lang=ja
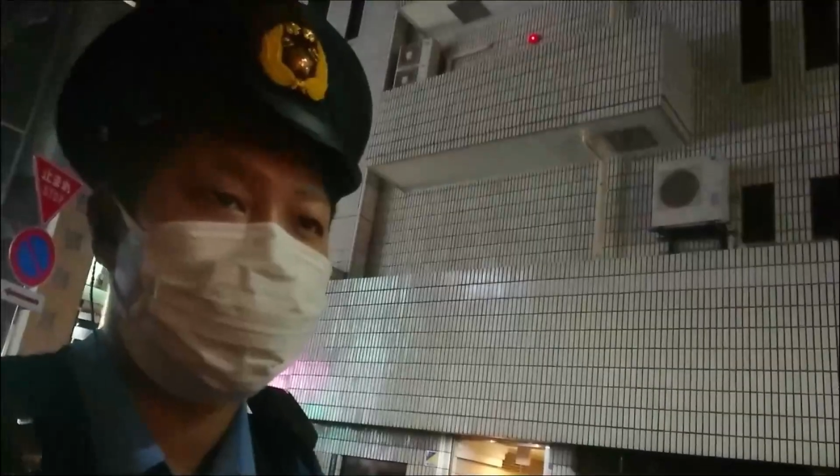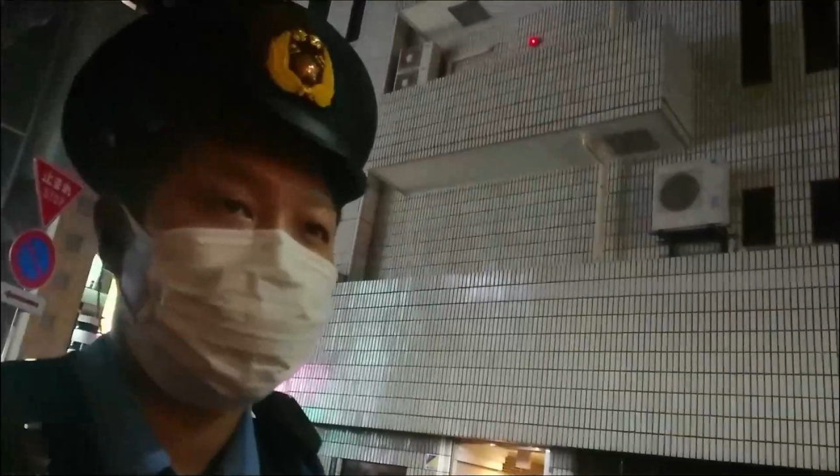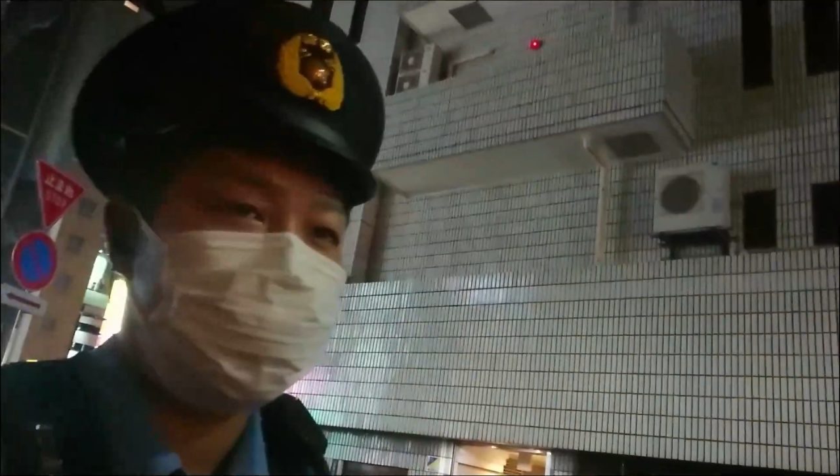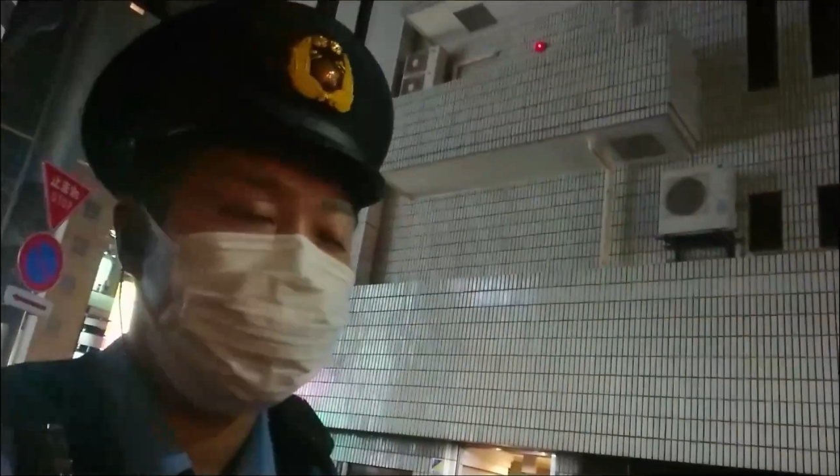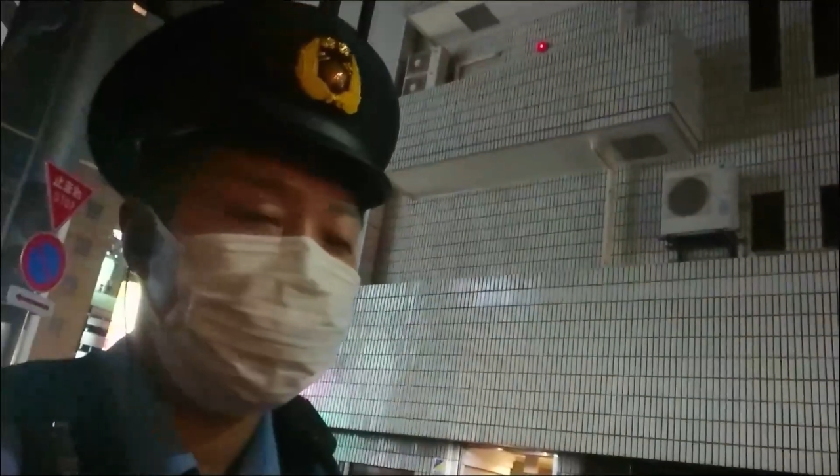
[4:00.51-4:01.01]
と
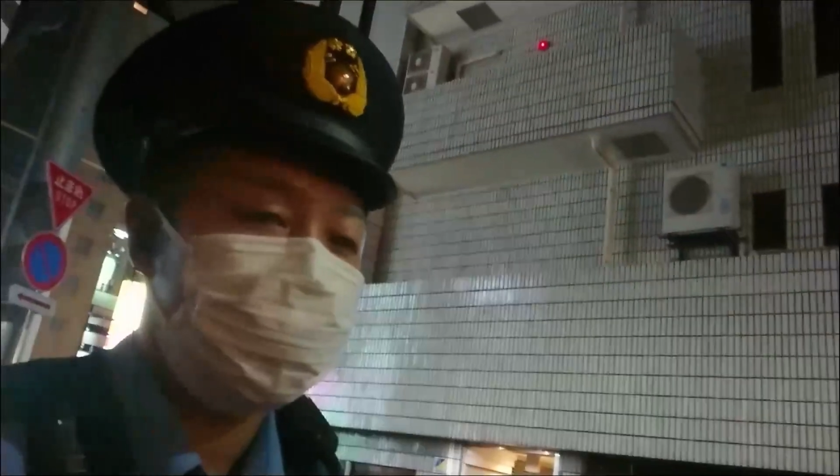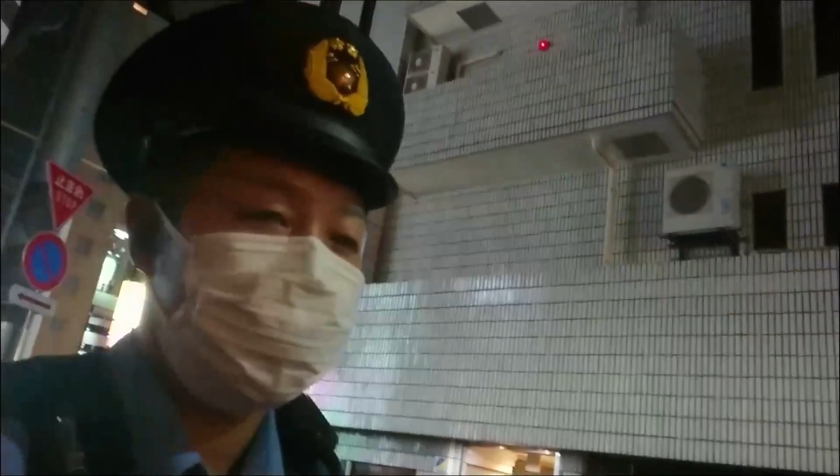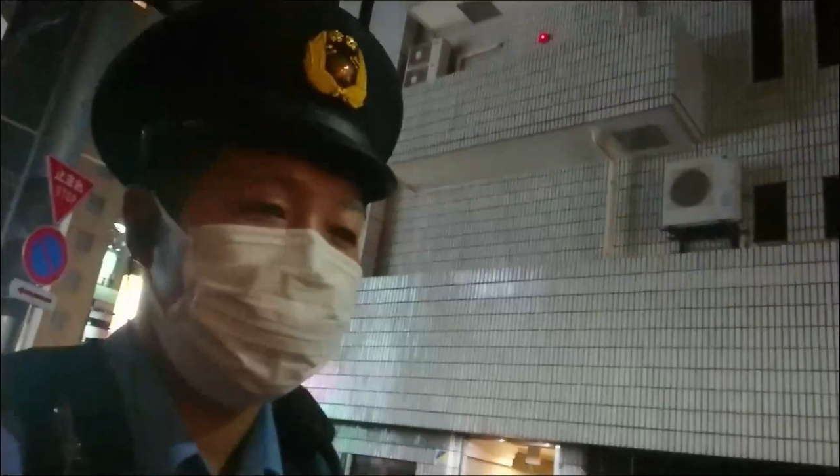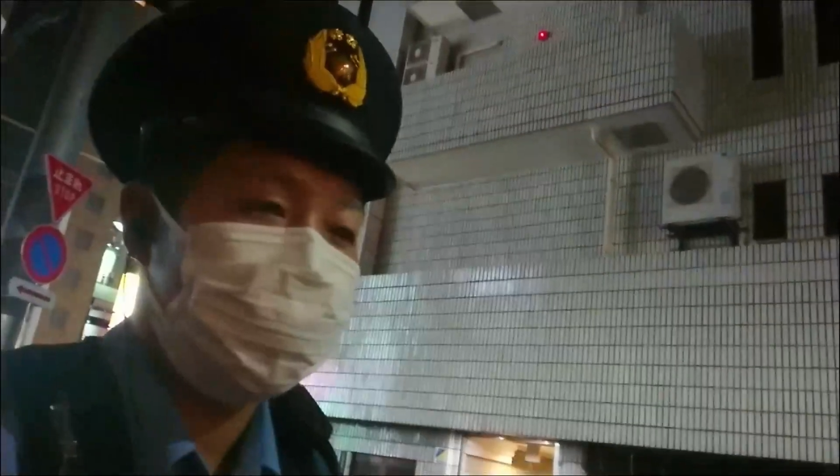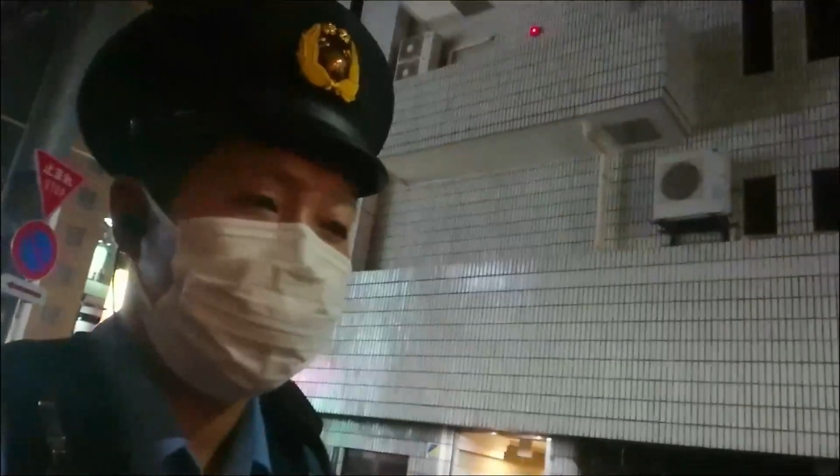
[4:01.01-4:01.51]
して
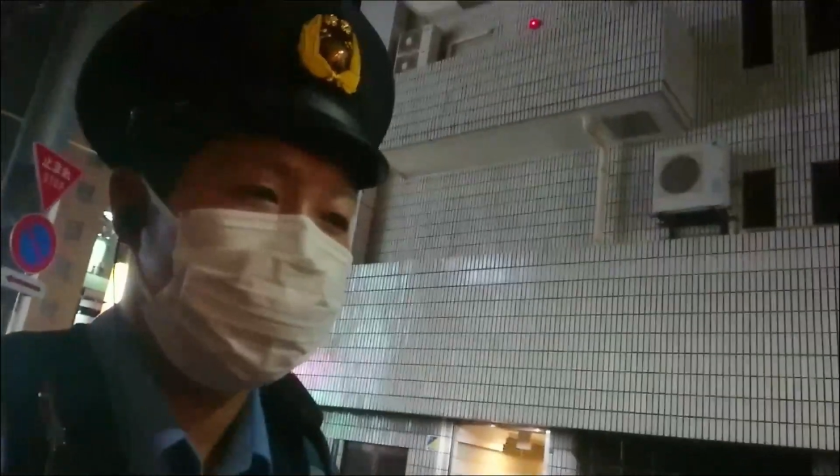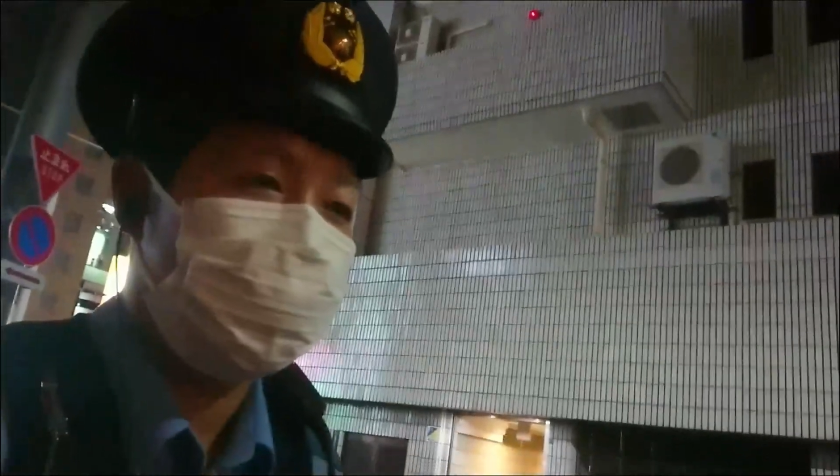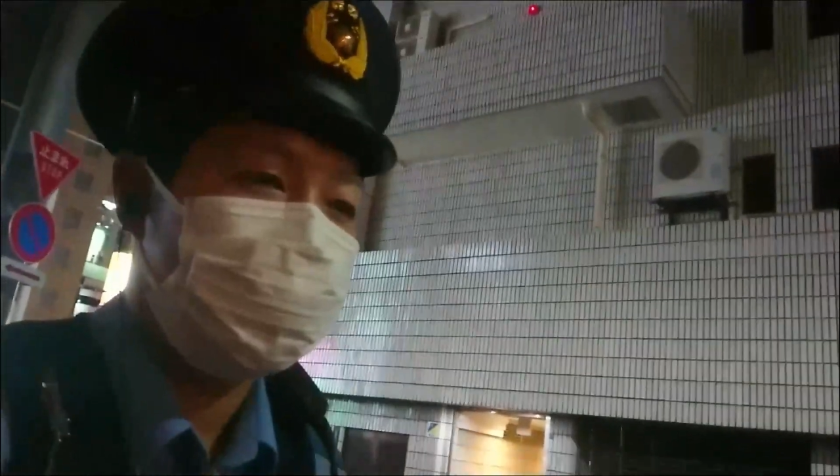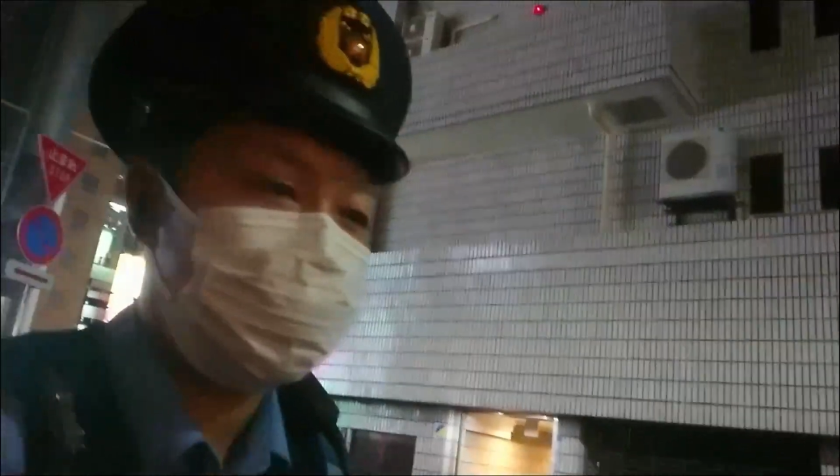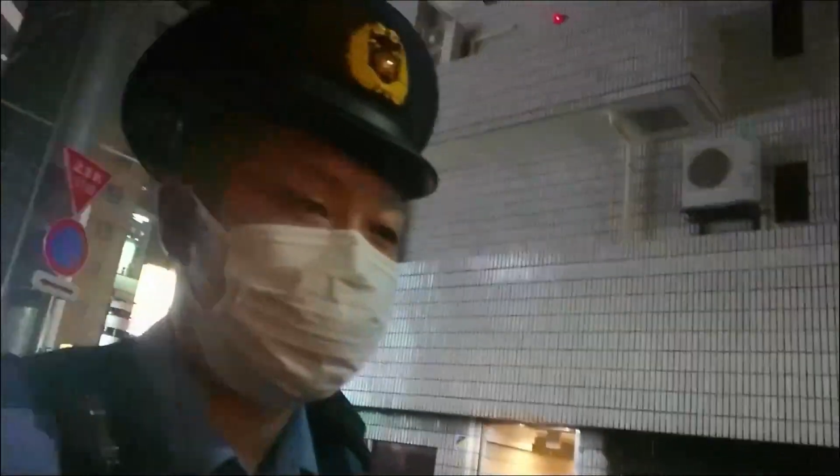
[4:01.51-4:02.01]
も
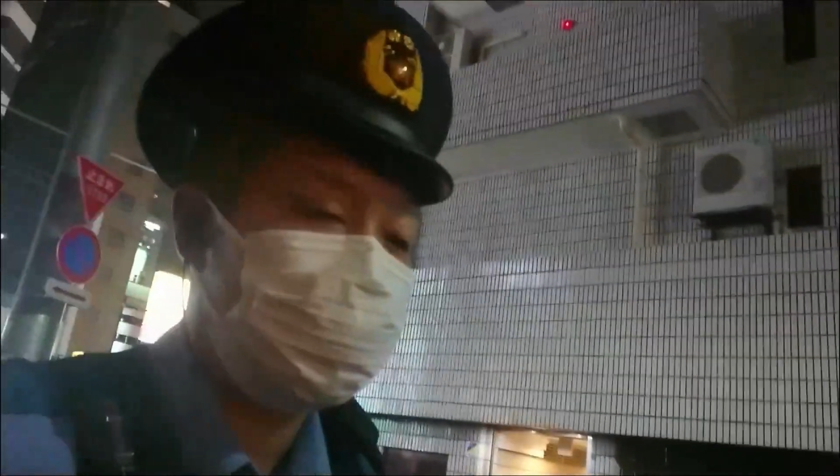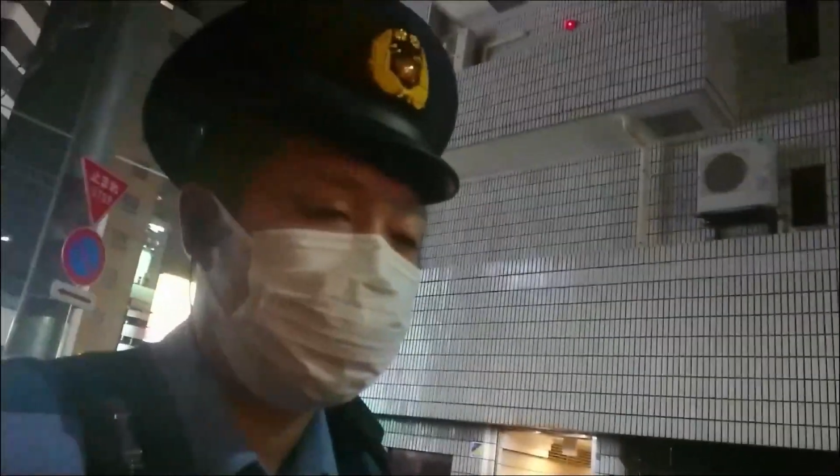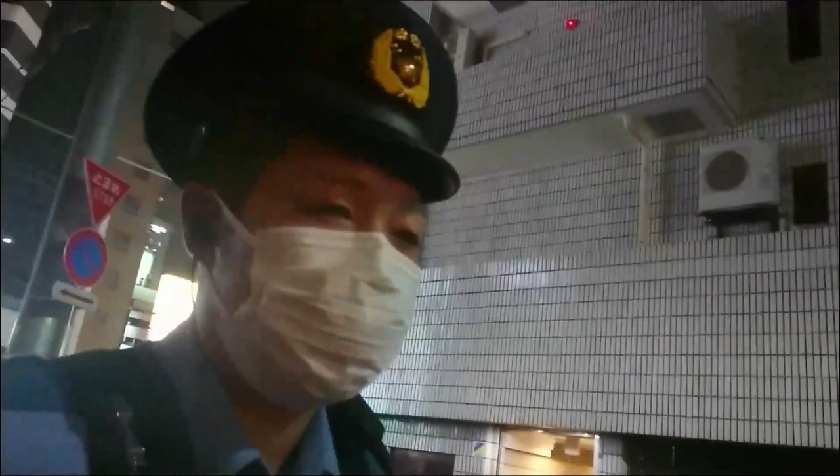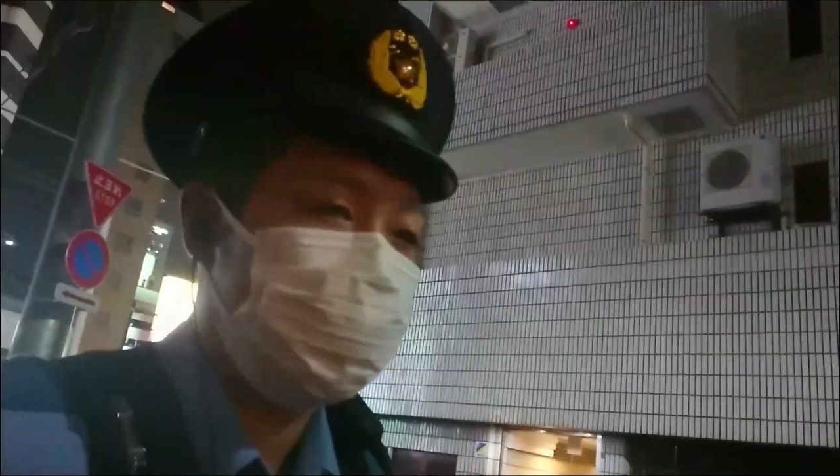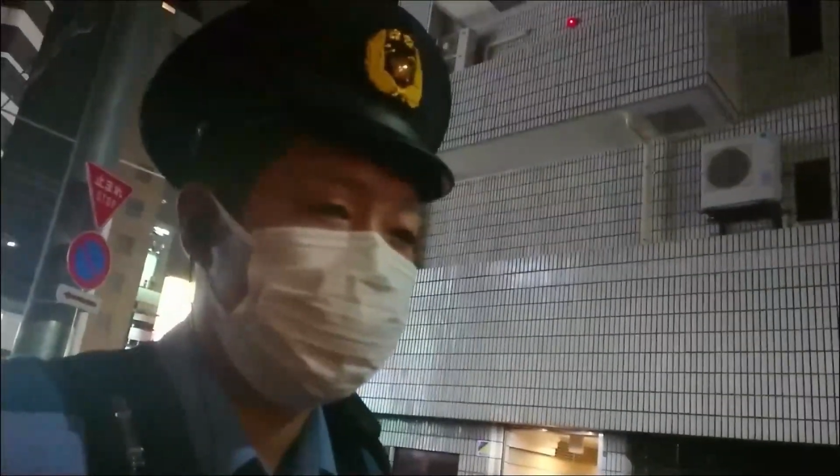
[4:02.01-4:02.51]
その
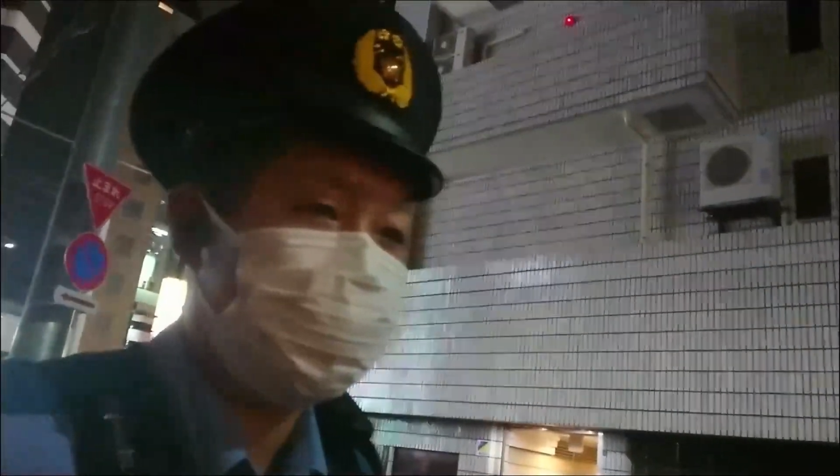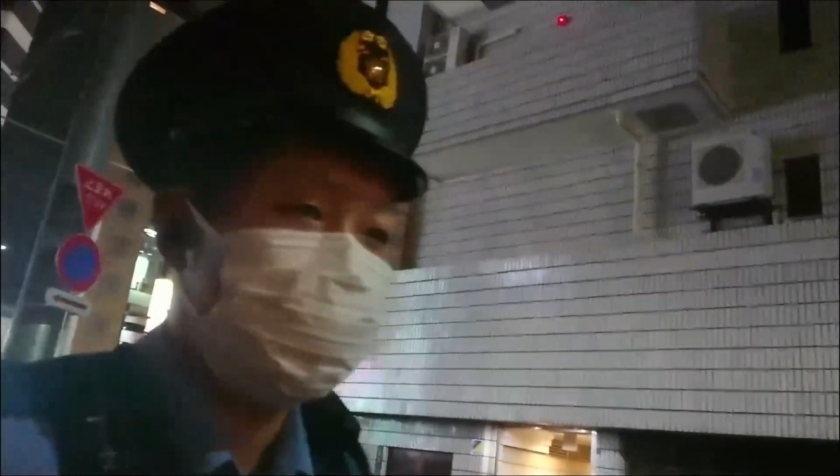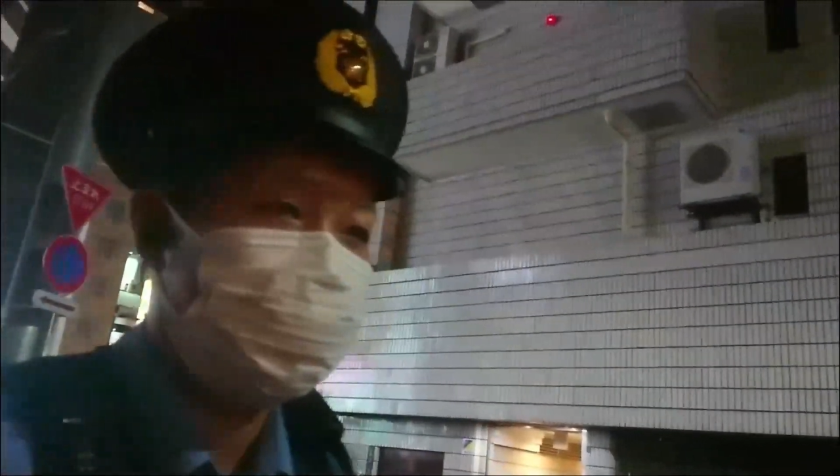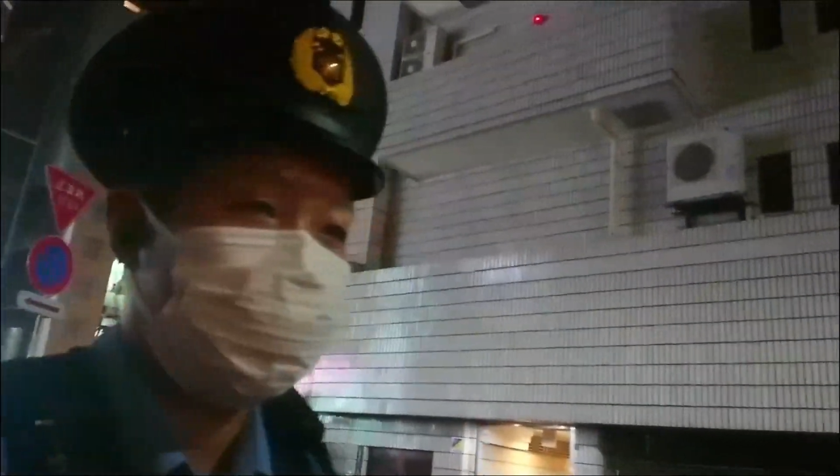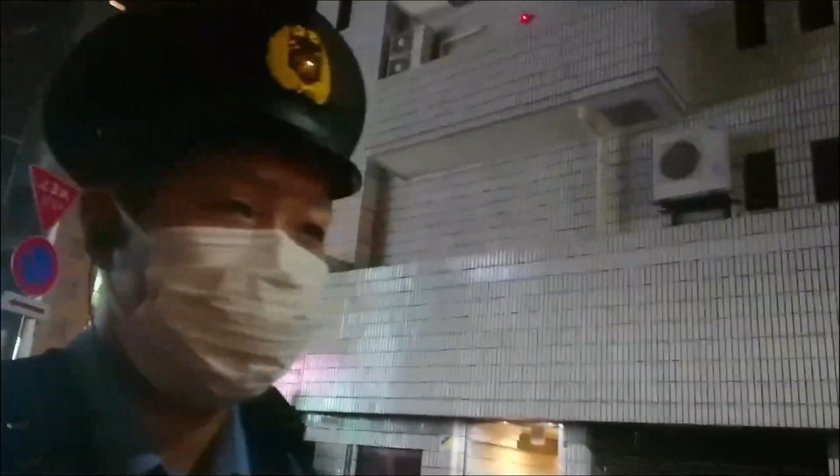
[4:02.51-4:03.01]
プライバシー